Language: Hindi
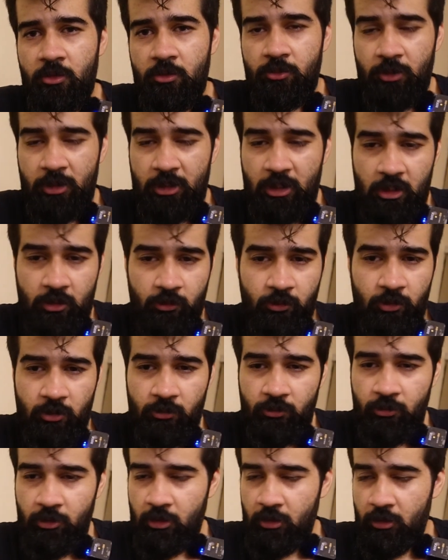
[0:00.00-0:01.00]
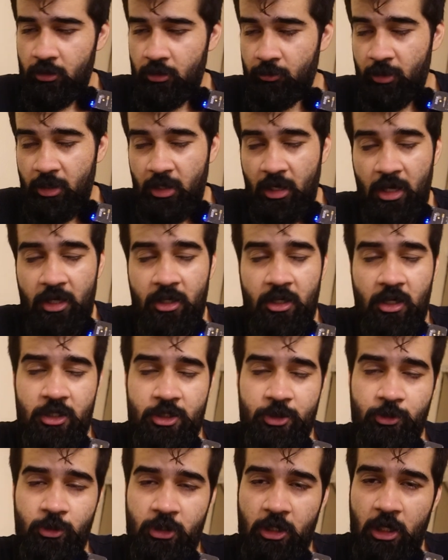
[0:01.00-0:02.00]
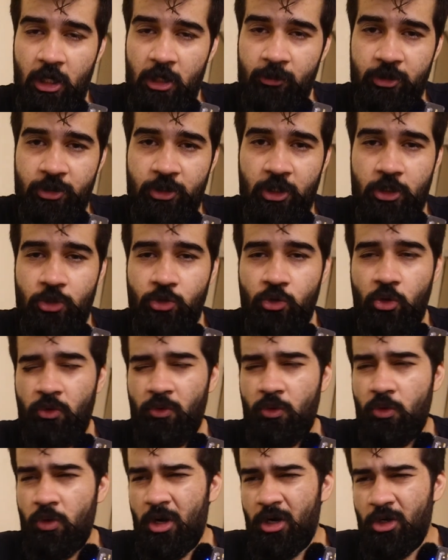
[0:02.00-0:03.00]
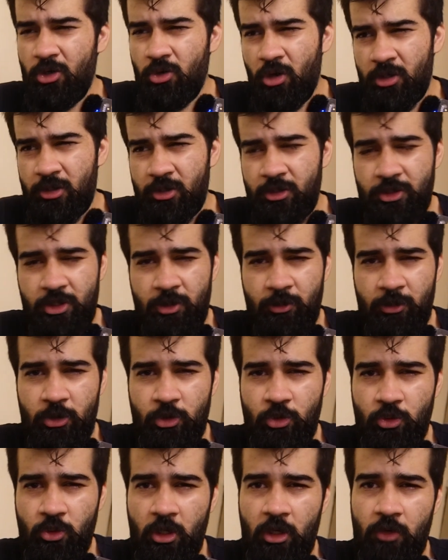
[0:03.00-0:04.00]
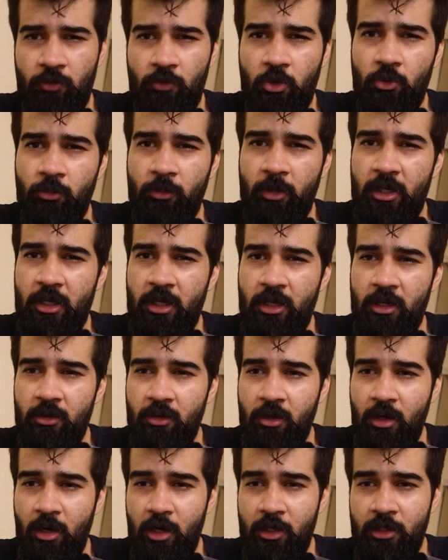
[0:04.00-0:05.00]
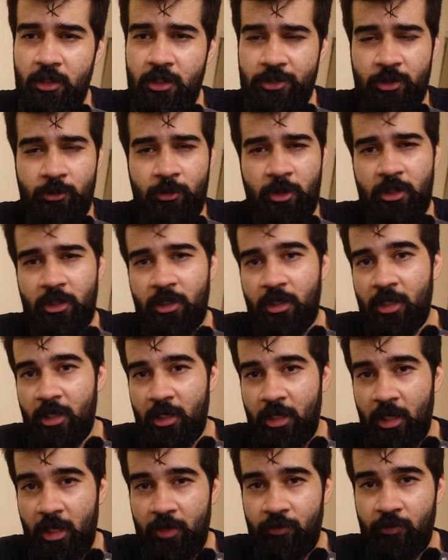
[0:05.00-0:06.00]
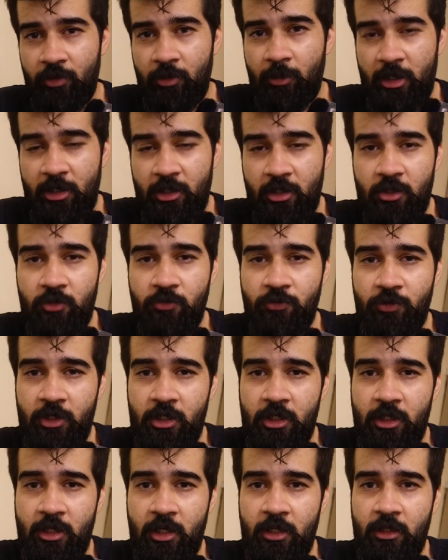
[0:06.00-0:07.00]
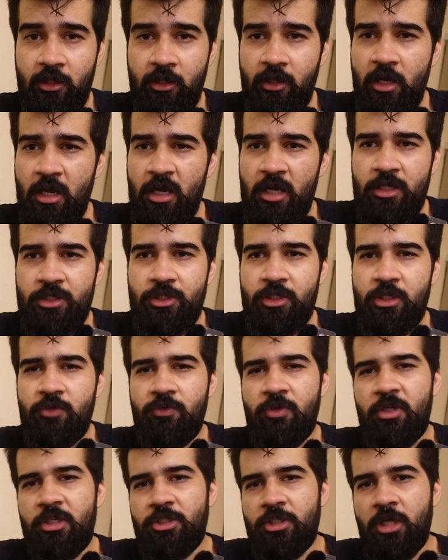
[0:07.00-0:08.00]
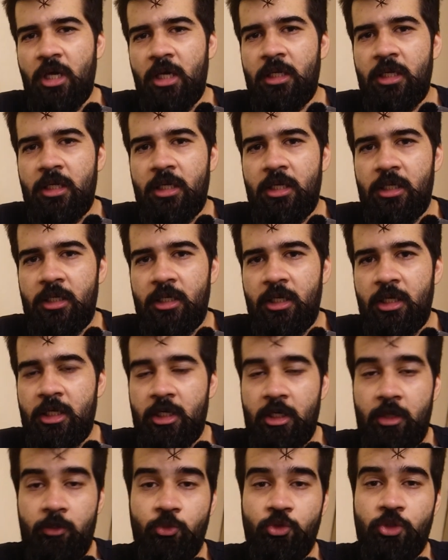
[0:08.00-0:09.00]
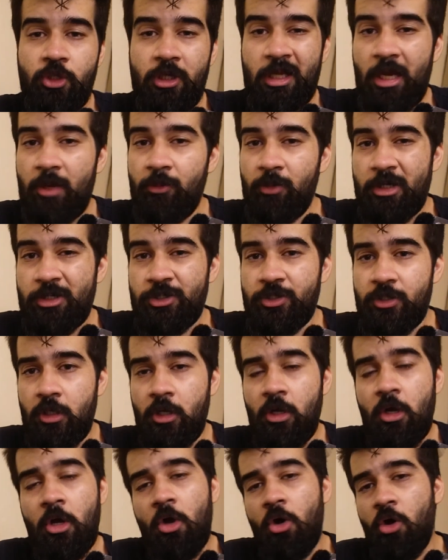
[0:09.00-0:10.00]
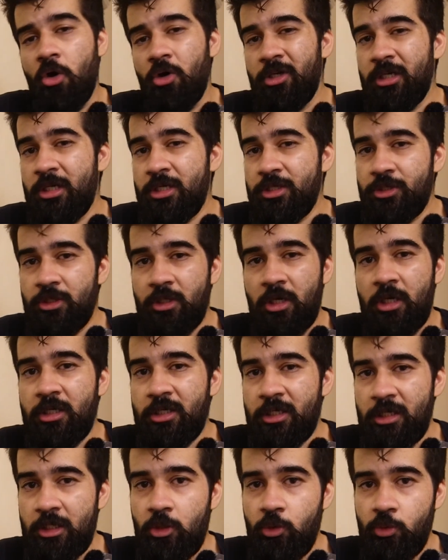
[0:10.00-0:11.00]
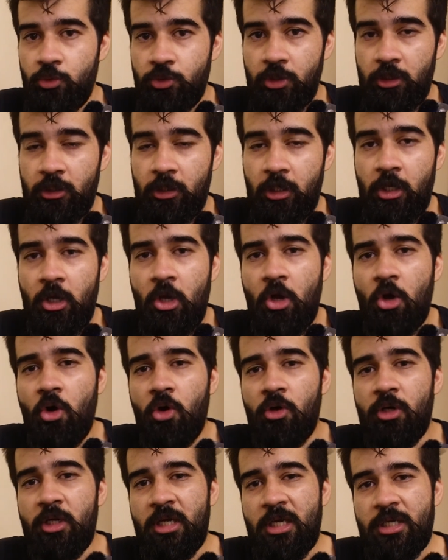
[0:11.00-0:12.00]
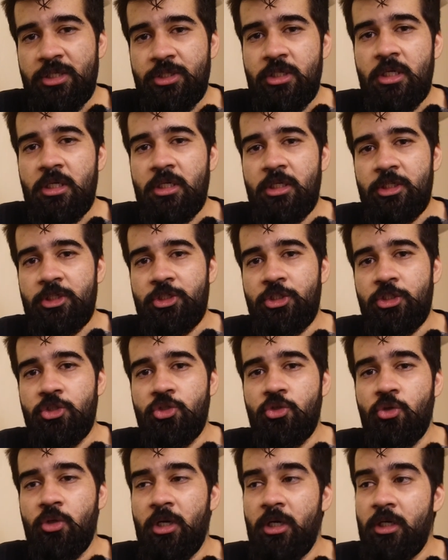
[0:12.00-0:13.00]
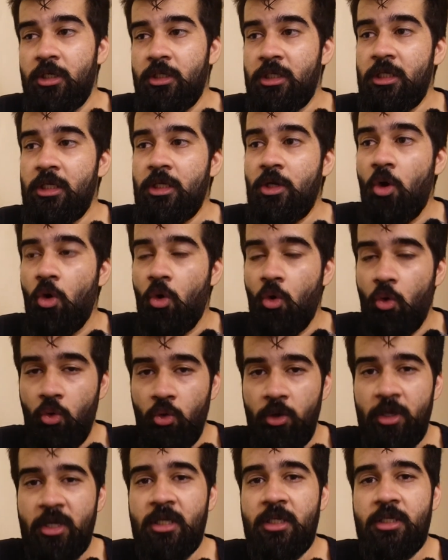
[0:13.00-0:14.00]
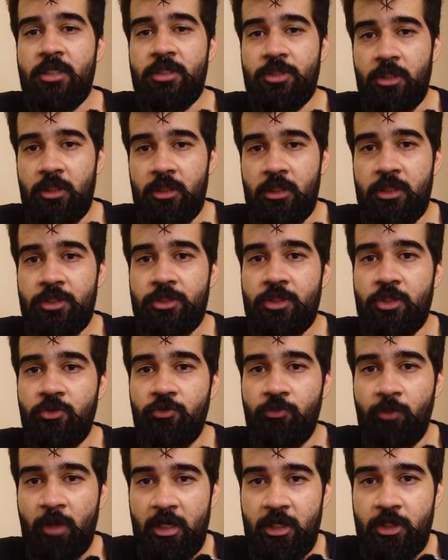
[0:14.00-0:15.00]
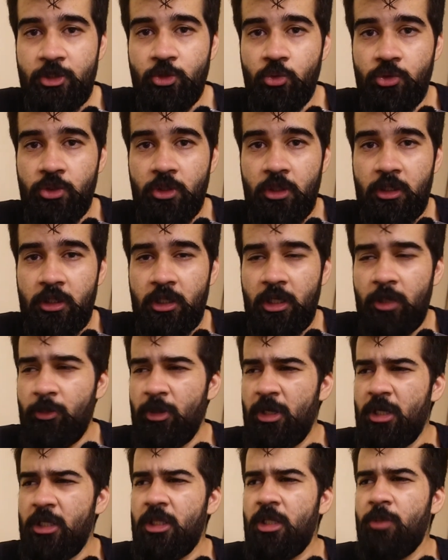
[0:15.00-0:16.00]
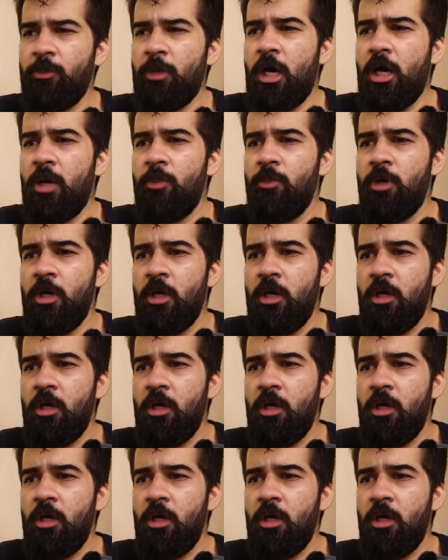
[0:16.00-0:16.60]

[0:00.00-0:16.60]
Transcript: मतलब मैं हर हस्पताल में जा चुका हूँ हर डॉक्टर से मिल चुका हूँ मैंने हर किस्म के धक्के खाए हुए मेडिकल फील्ड के अंदर सिर्फ ये जानने के लिए कि मुझे क्या मर्ज़ है और ये किस तरह ठीक हो सकता है और एक ऐसी कंडीशन जो कि ठीक हो ही नहीं सकती सिर्फ मैनेज हो सकती है मैंने तमाम